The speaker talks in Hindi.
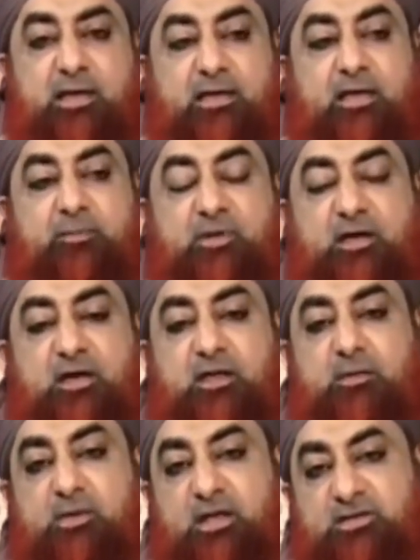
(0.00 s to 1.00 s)
कि अपने
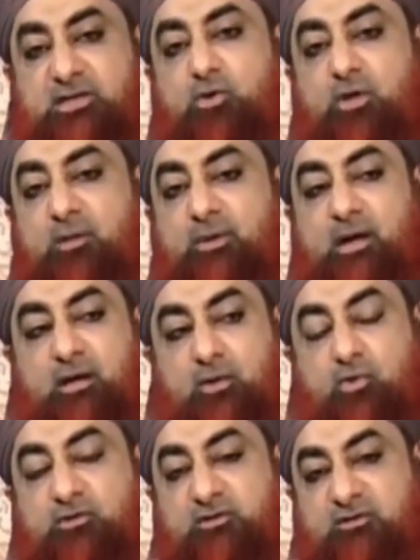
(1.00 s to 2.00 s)
करीबी अच्छे उलमा अगर
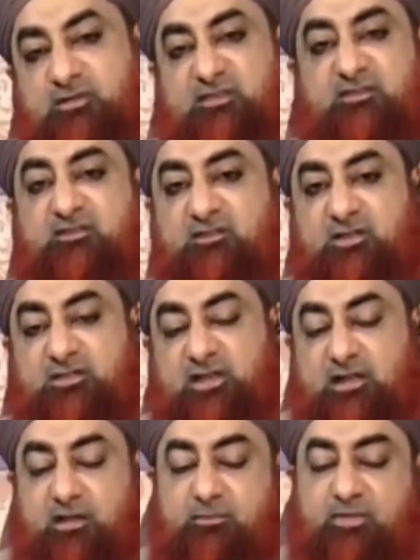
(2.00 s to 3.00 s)
कोई चीज़ किसी चीज़ की
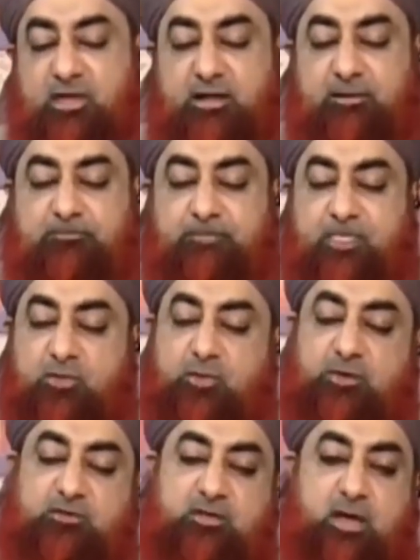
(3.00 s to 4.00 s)
तरगीब दे रहे हैं तो
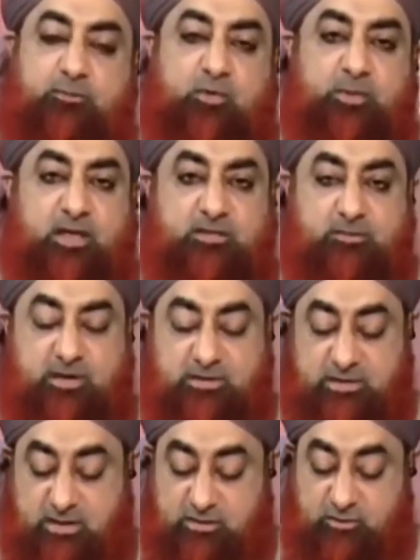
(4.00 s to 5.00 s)
बस आप उन पर
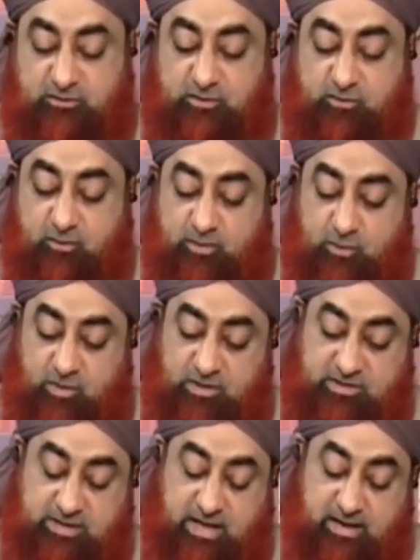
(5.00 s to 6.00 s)
अतमाद करके उस चीज़ को बिल्कुल
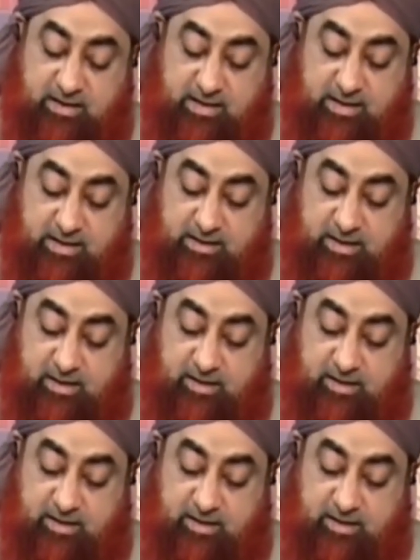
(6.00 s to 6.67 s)
इख्तियार कर